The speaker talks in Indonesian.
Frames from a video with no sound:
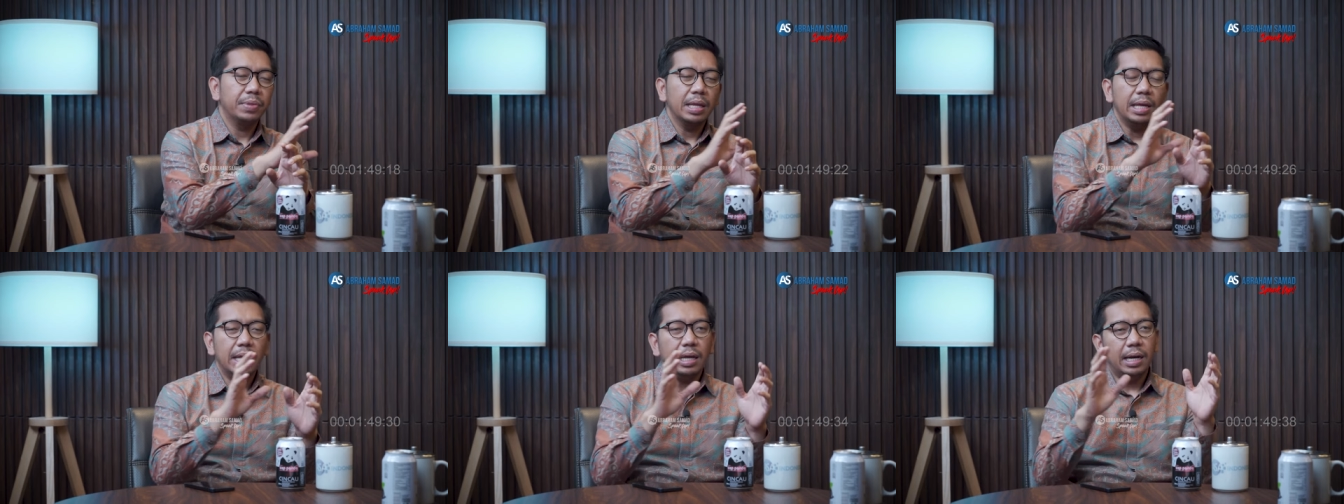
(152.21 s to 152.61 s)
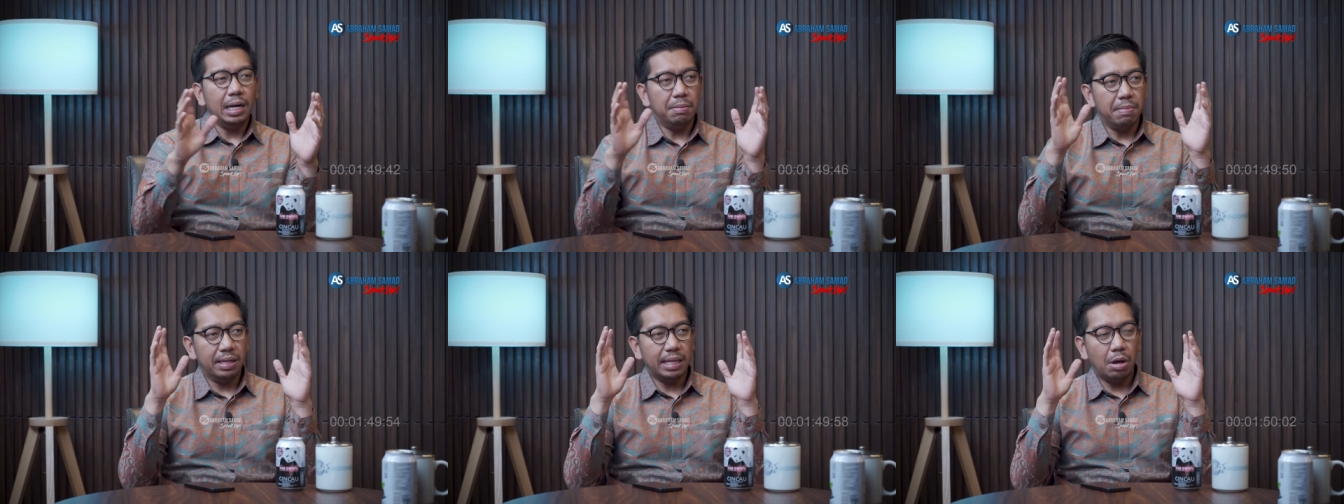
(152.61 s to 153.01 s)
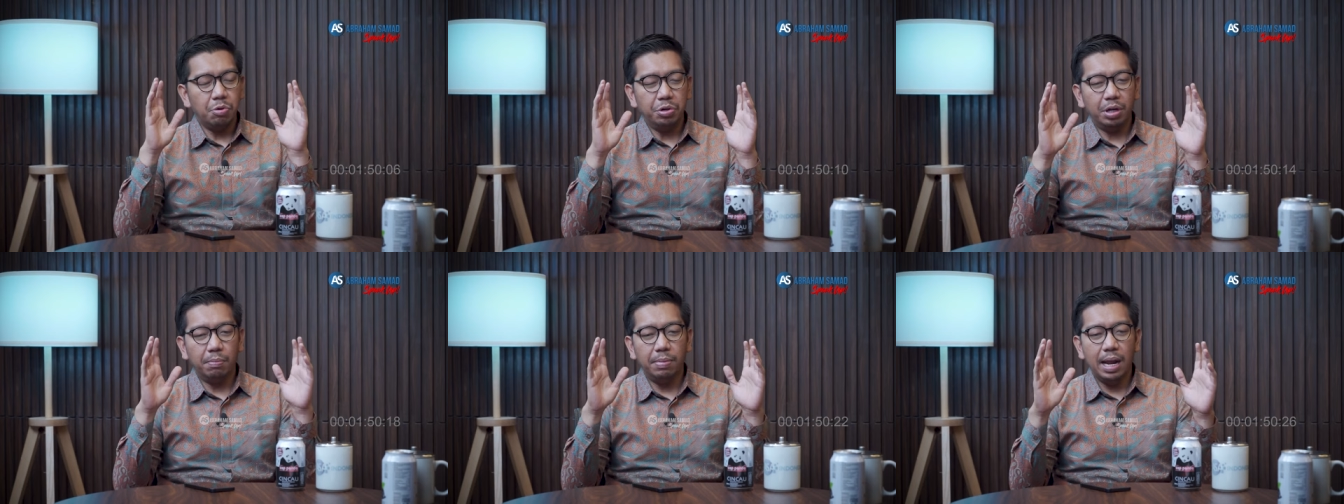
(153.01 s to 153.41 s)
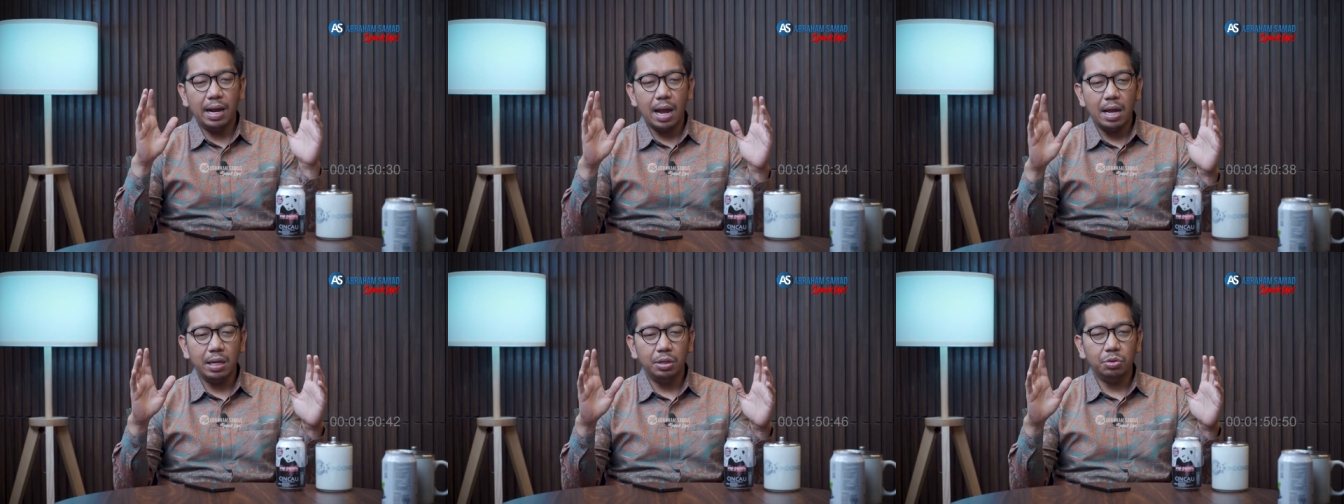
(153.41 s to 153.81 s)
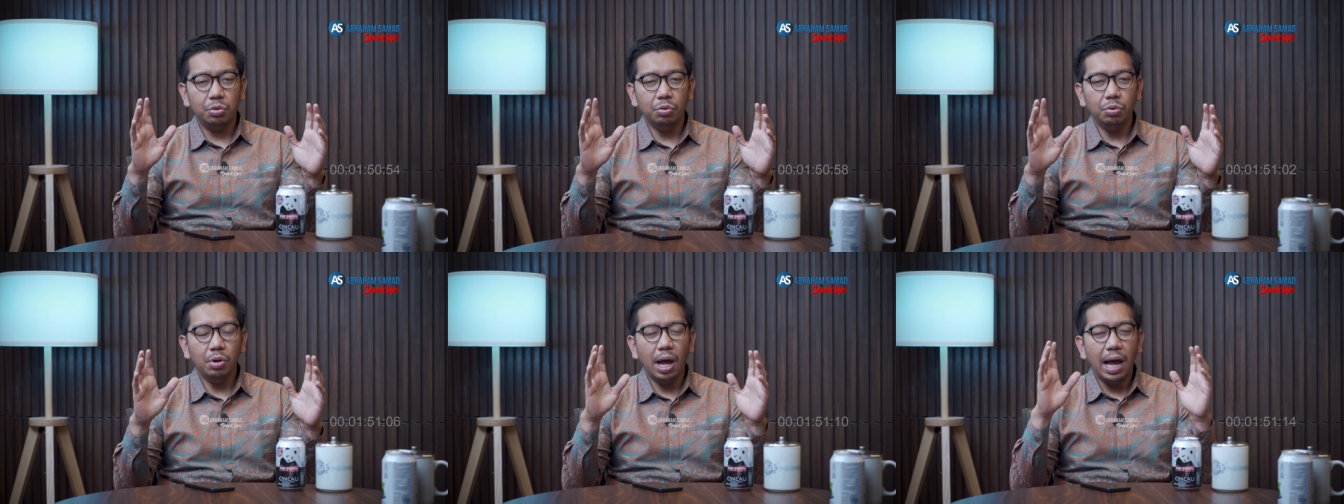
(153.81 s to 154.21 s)
Okay. Lima tahun ke belakang
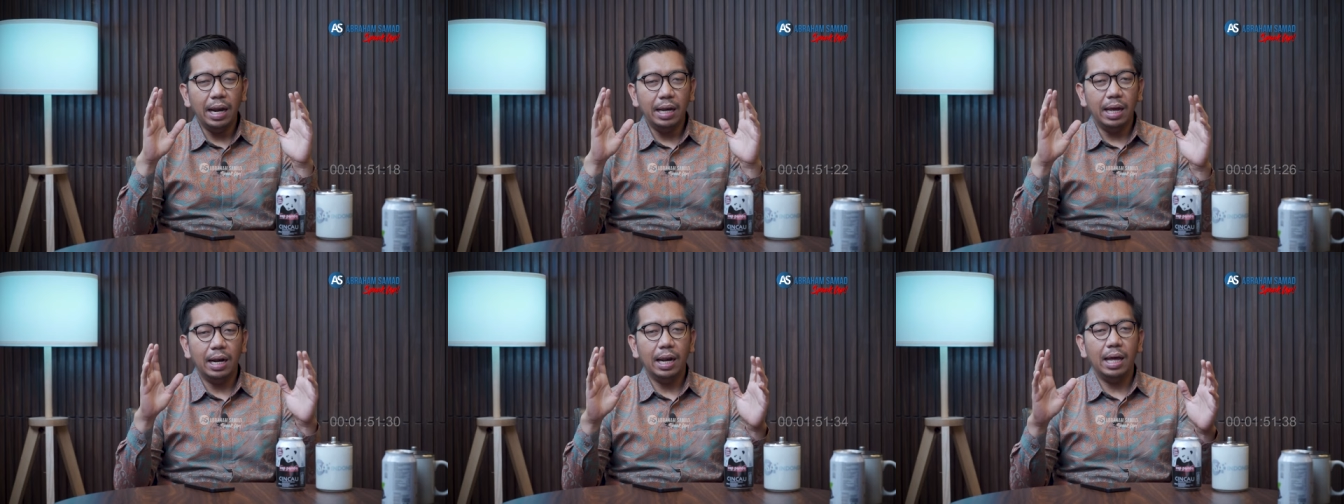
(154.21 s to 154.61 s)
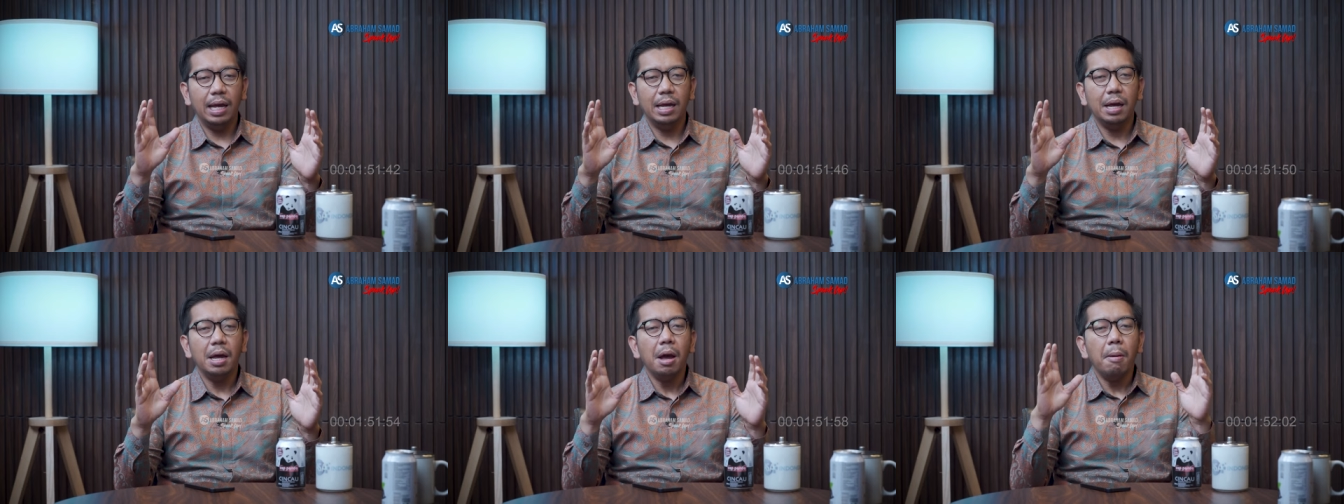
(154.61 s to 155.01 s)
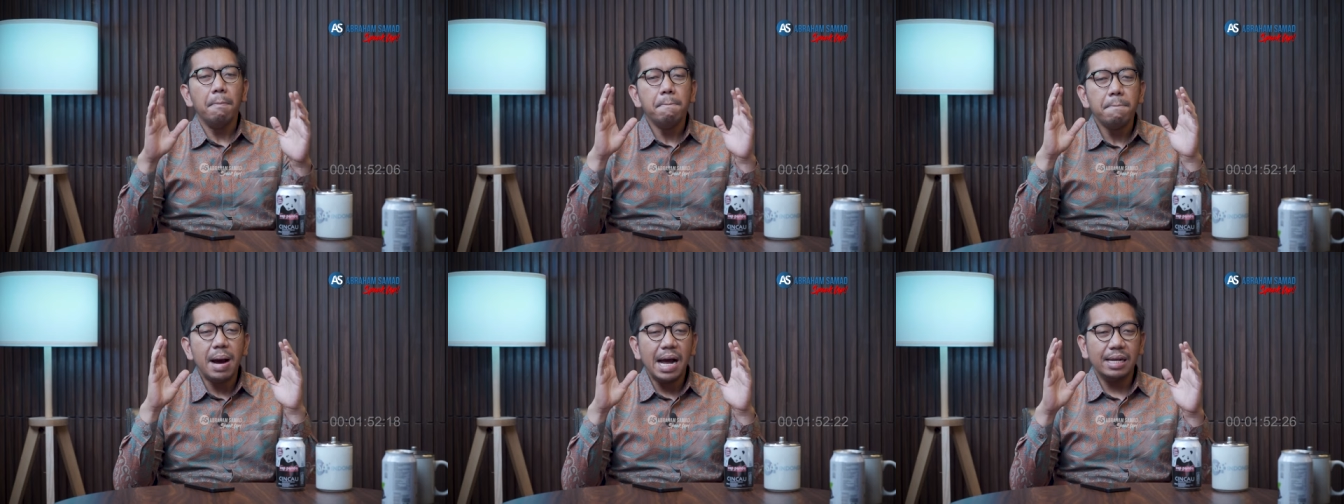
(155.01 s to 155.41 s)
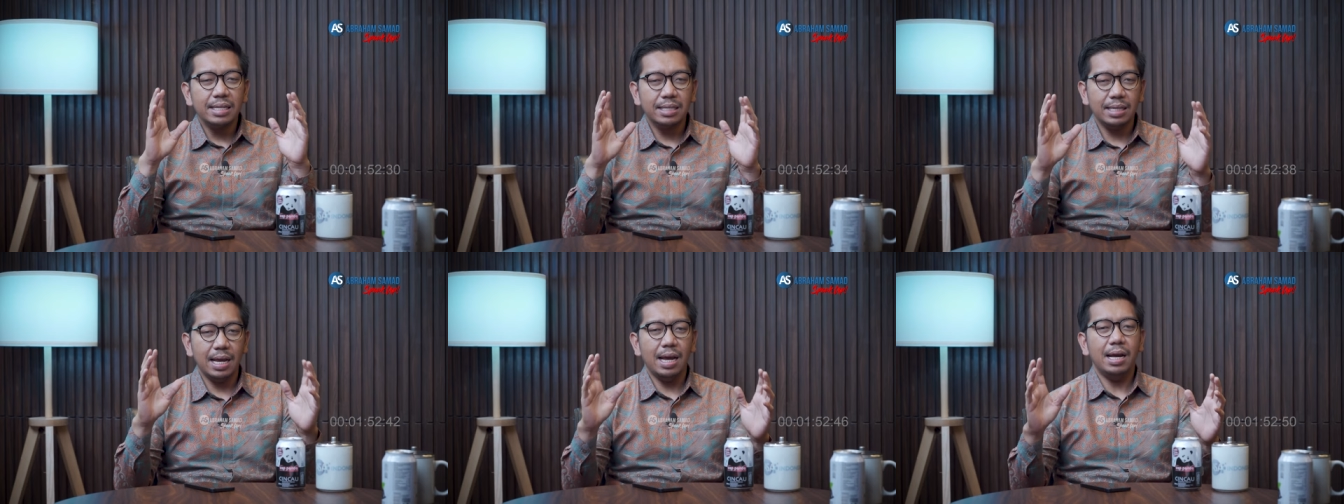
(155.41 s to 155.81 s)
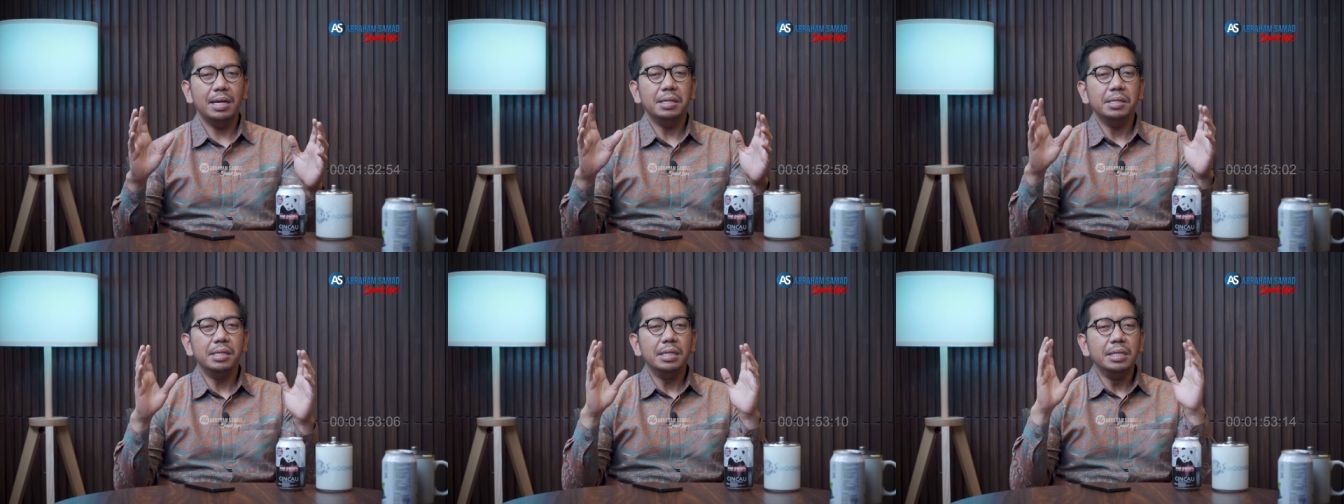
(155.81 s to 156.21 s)
itu adalah
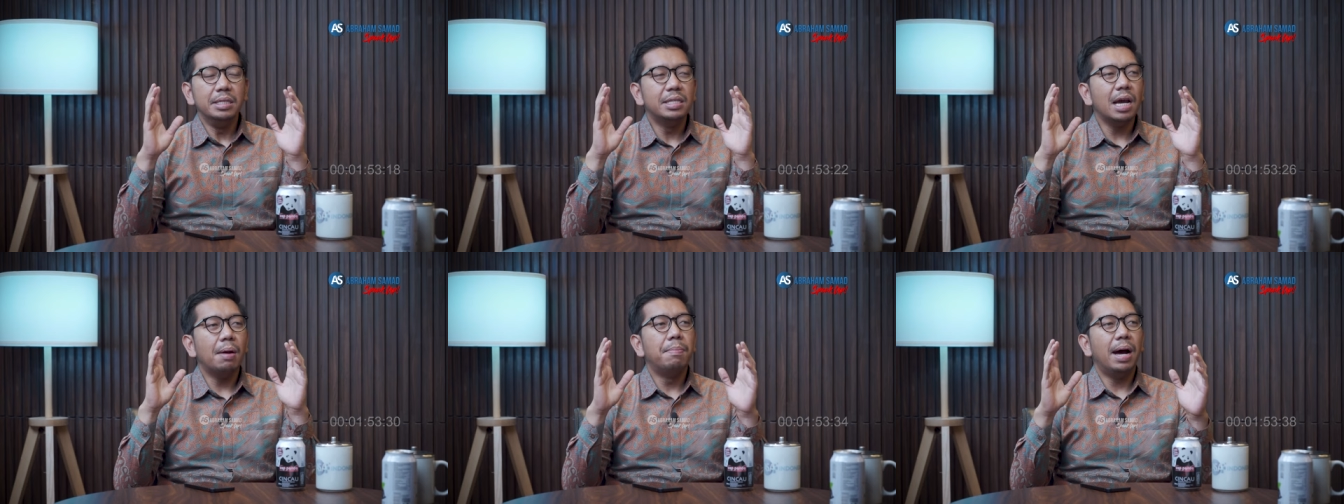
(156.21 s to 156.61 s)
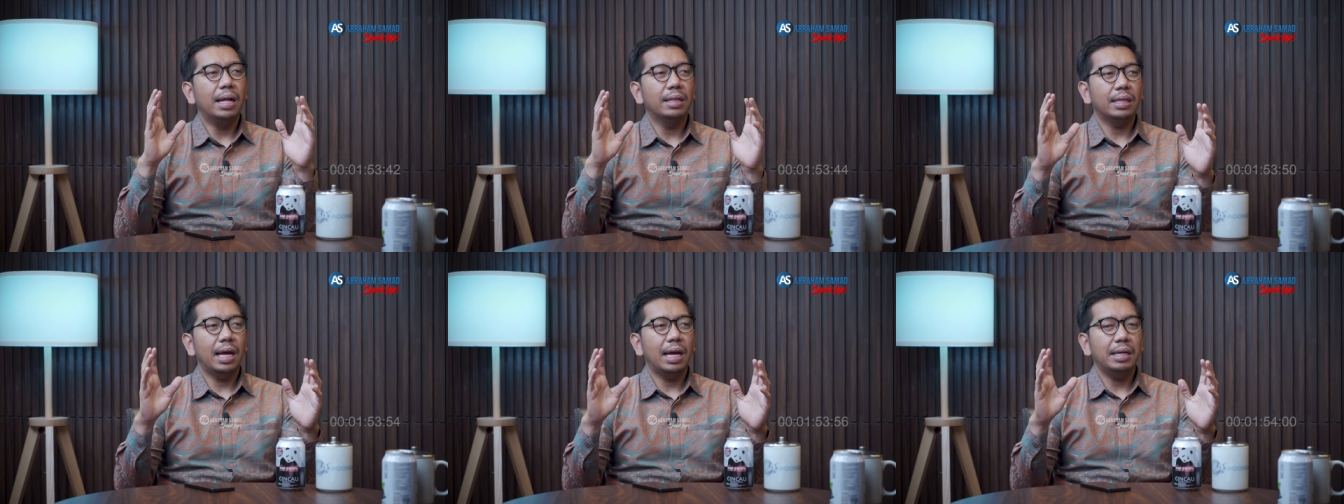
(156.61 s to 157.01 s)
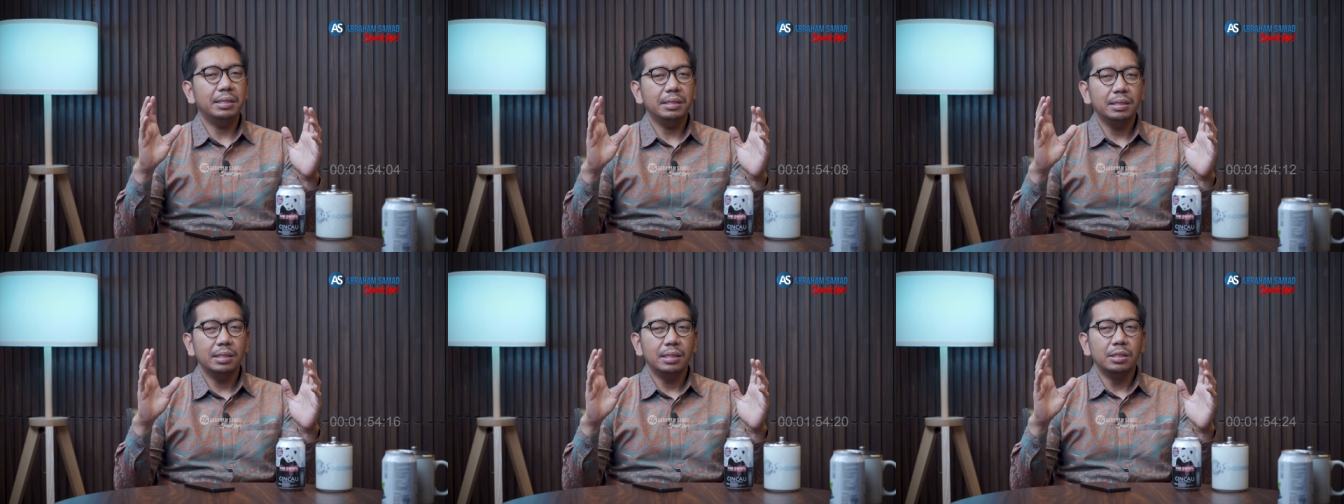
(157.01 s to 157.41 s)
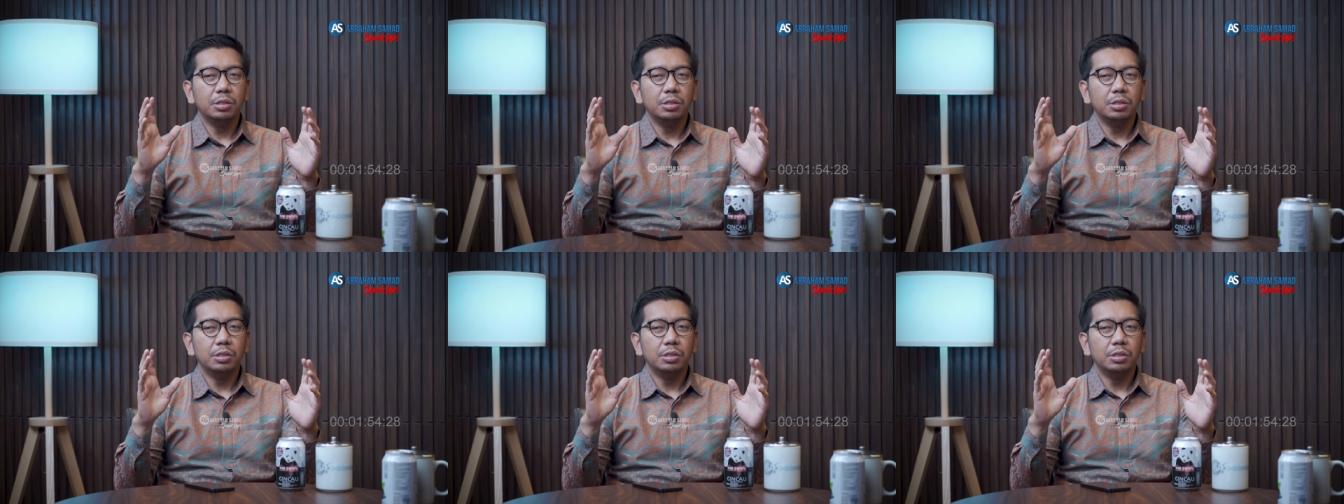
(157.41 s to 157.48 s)
masa jabatan